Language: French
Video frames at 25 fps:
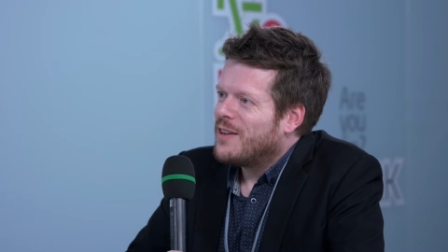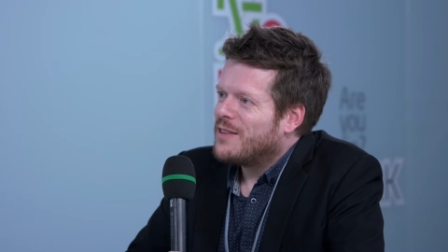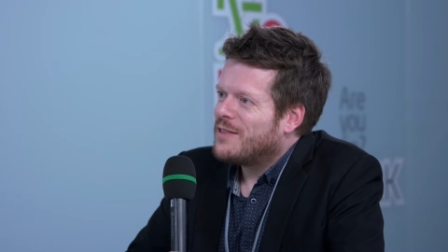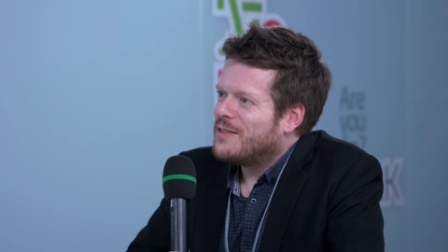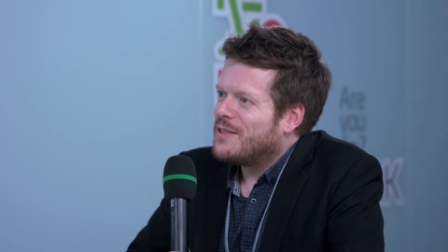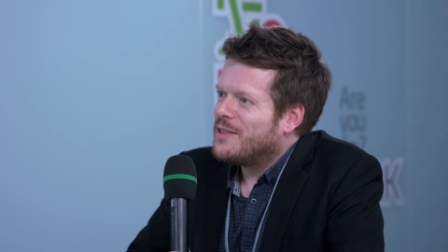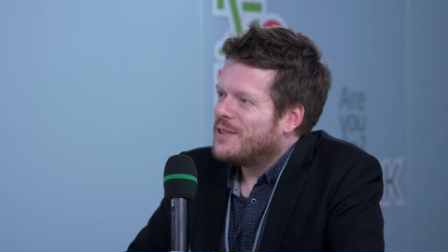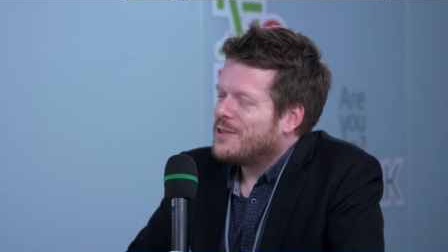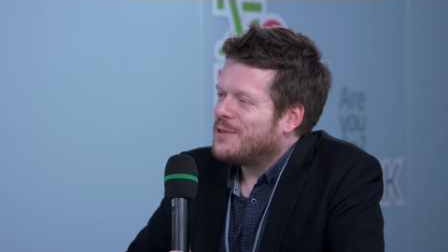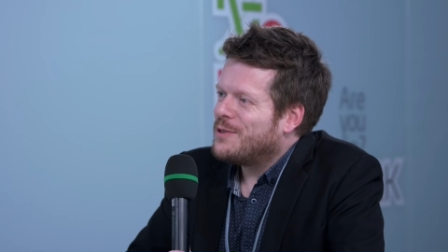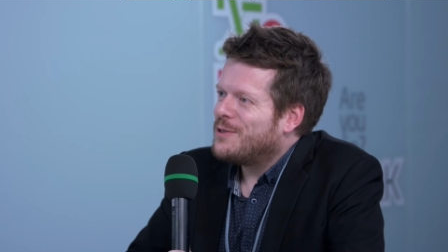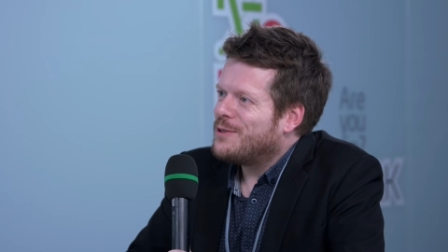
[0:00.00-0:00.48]

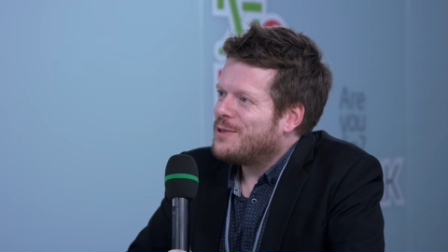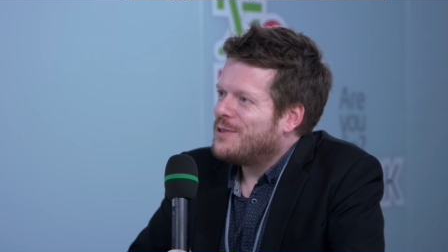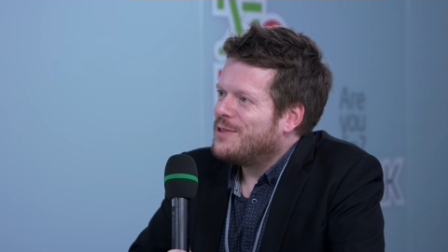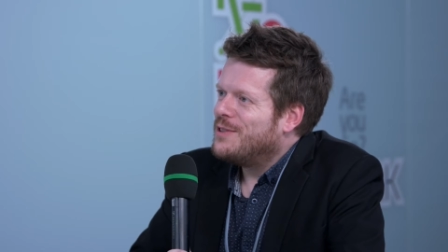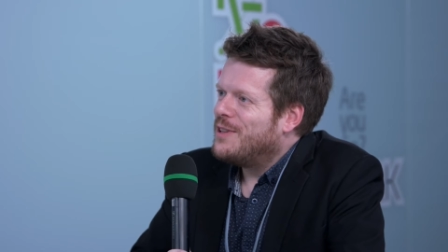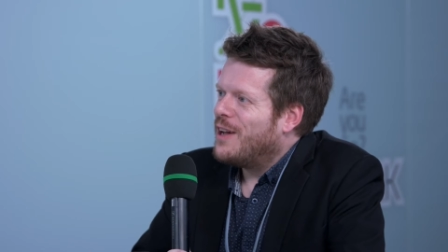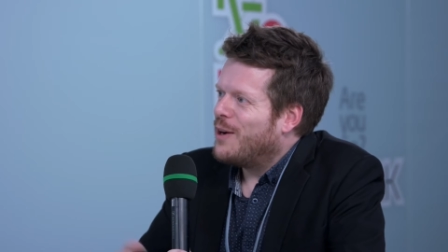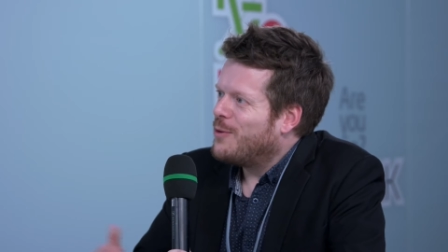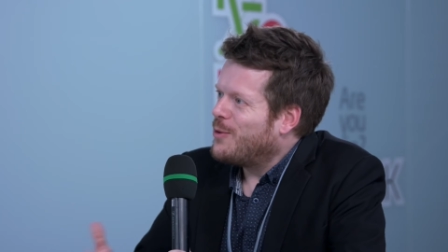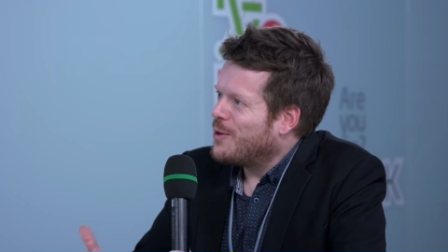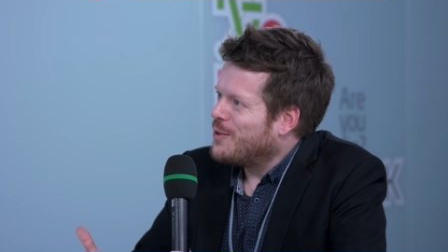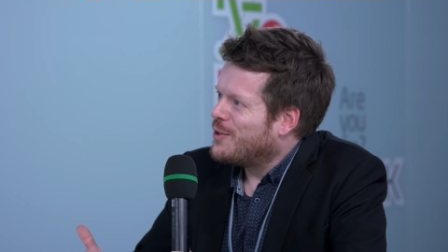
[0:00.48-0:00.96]
c'est
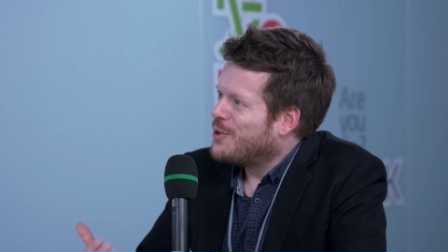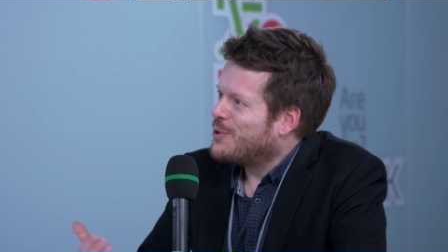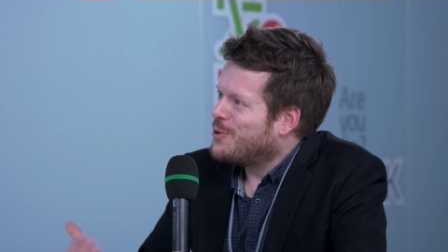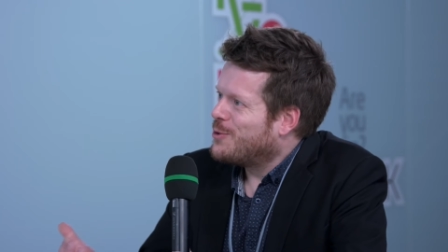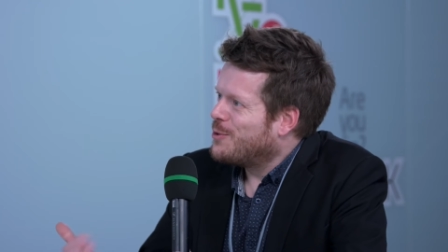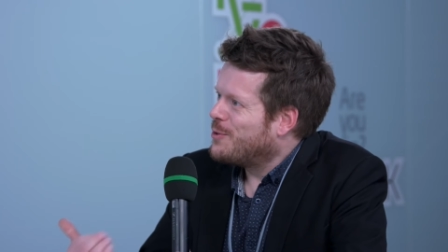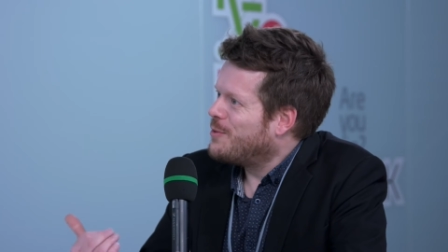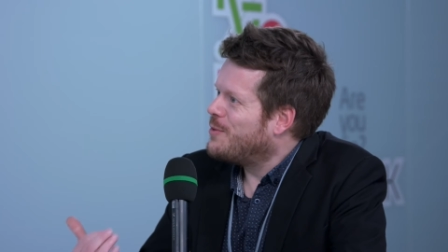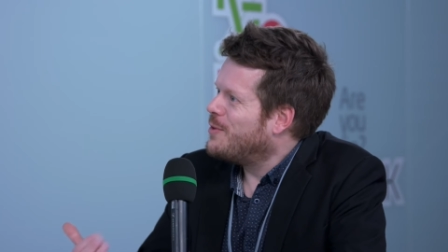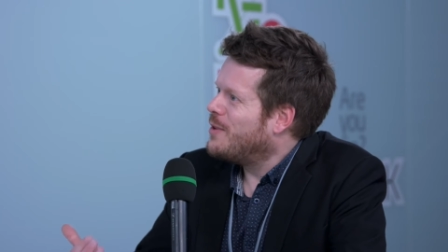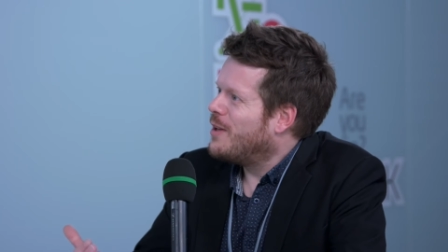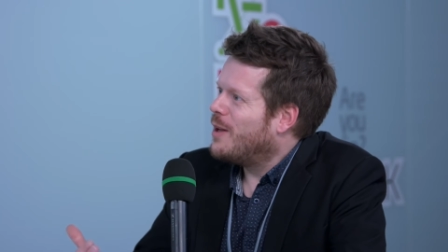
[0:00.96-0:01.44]
avoir des
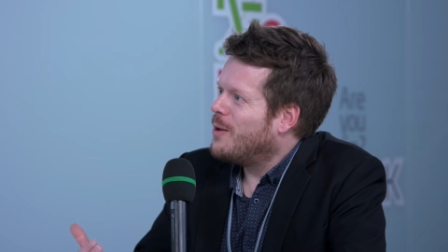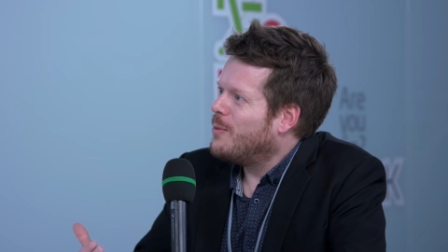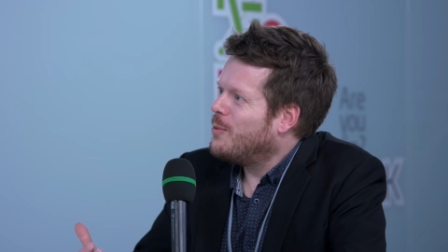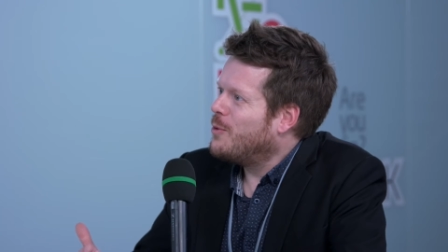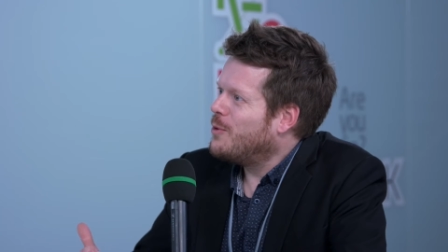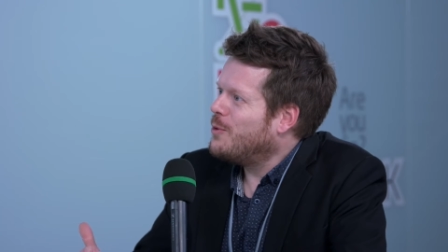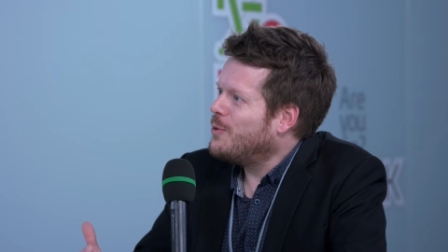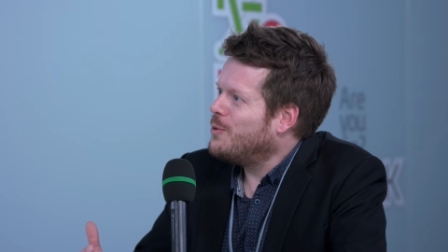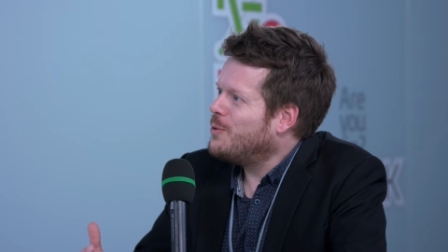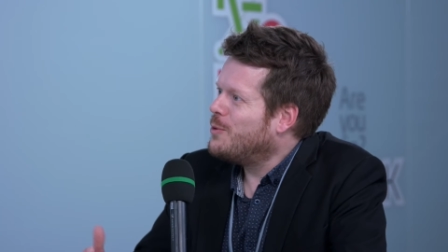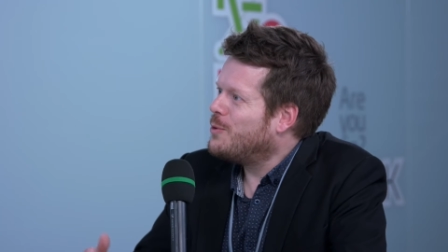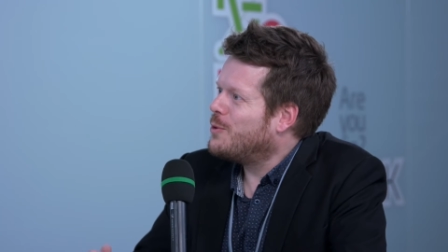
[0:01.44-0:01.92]
choses
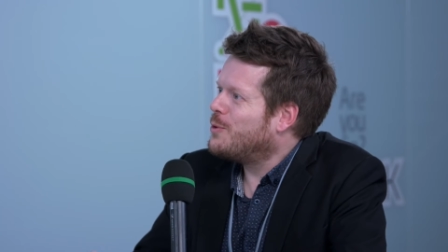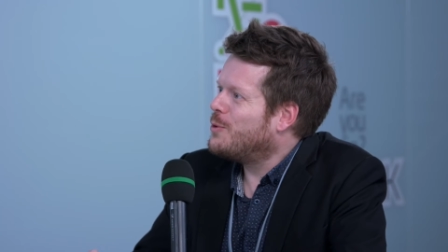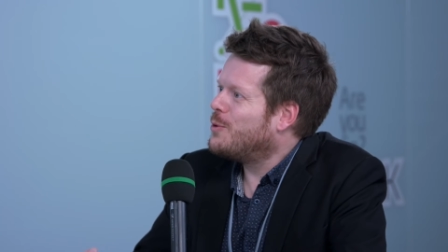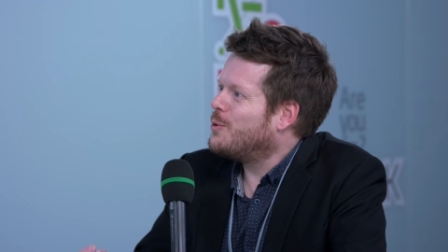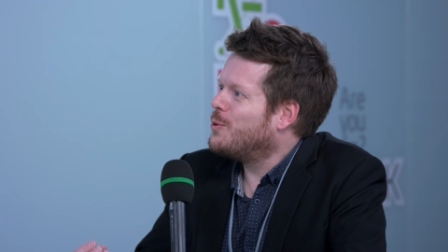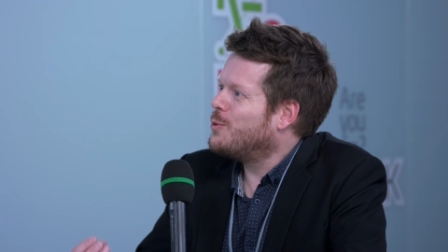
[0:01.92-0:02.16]
finalement